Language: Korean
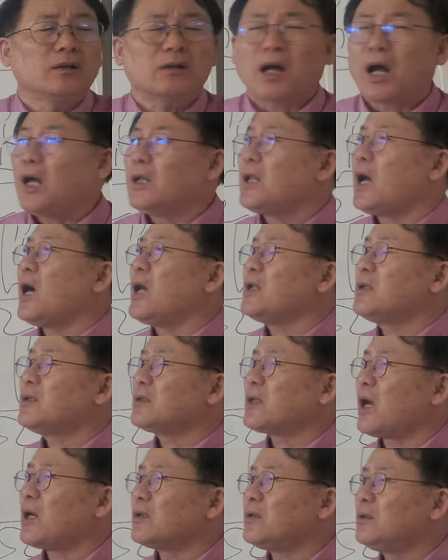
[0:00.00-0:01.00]

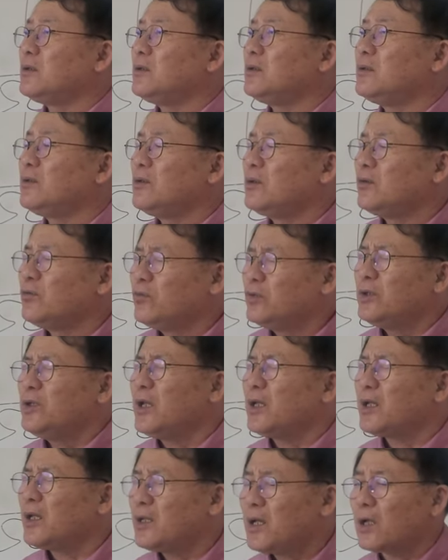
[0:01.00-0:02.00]
가나안 땅을
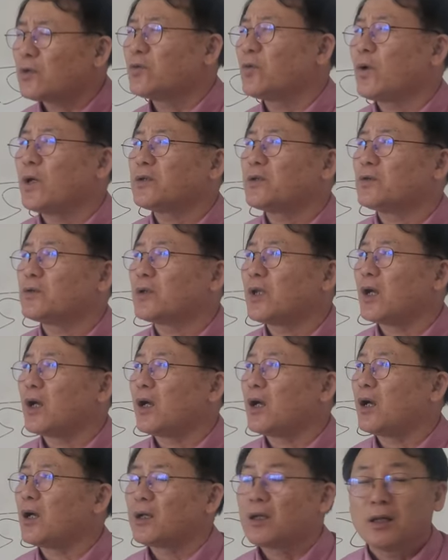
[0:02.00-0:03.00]
우리에게
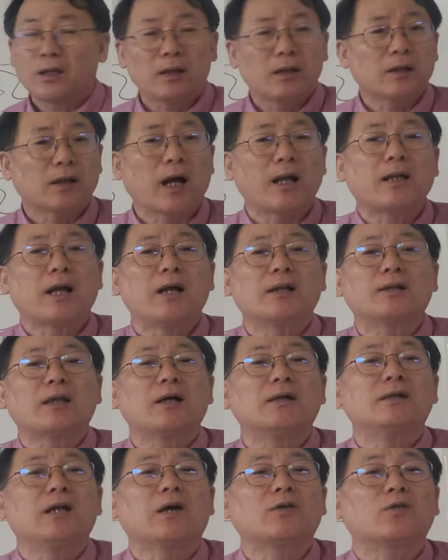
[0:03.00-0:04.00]
약속하셨다. 가나안
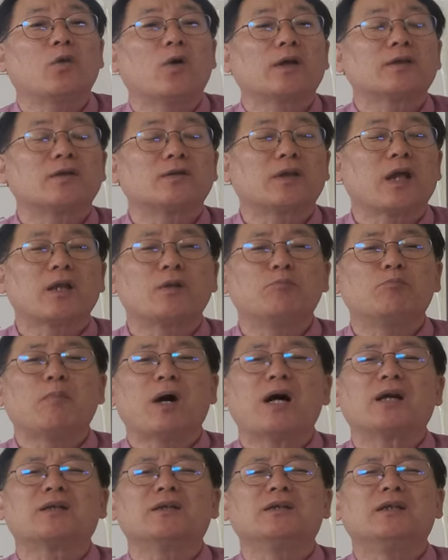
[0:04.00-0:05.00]
땅을 약속하셨다는
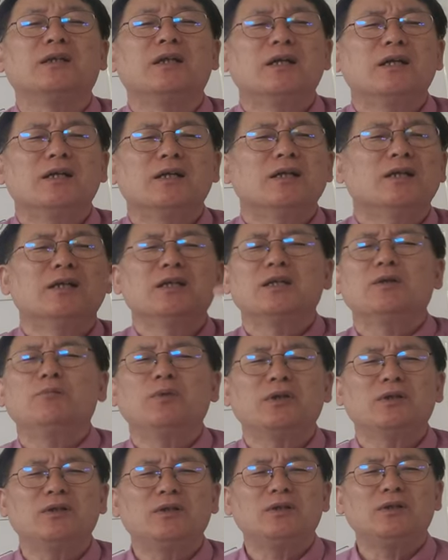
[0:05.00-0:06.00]
말의
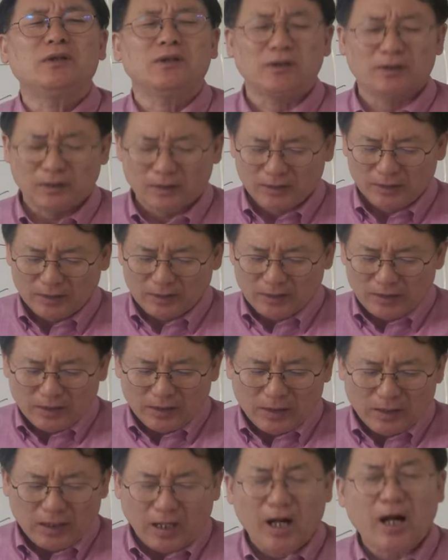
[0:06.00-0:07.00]
의미를
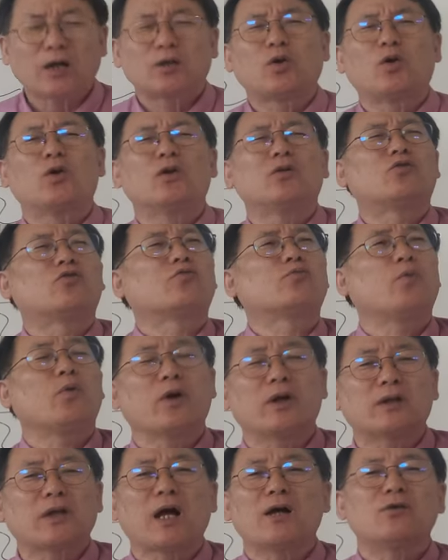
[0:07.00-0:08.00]
아 저기
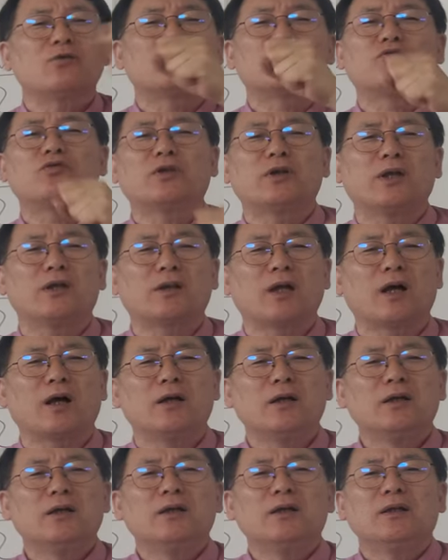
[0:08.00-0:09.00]
축복의 땅을 주시겠다